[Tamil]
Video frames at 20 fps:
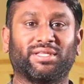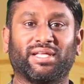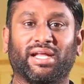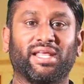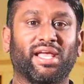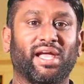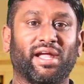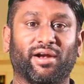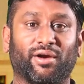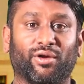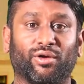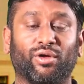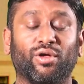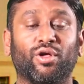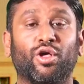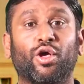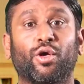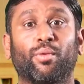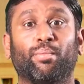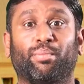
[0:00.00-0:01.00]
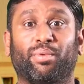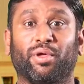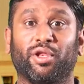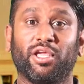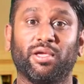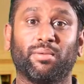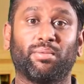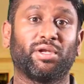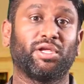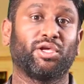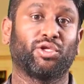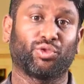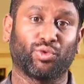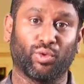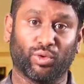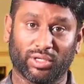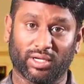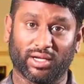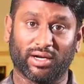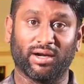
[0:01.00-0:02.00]
ஒரு தனியாக இடம் பெரிய பெரிய
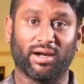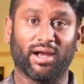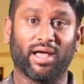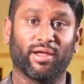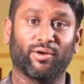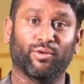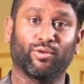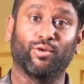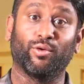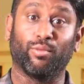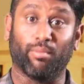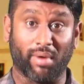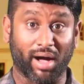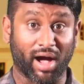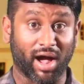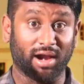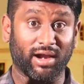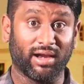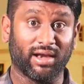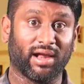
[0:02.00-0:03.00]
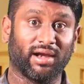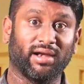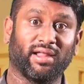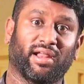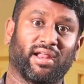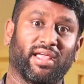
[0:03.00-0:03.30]
தோட்டங்கள்லாம் இருக்கும் மான்லாம்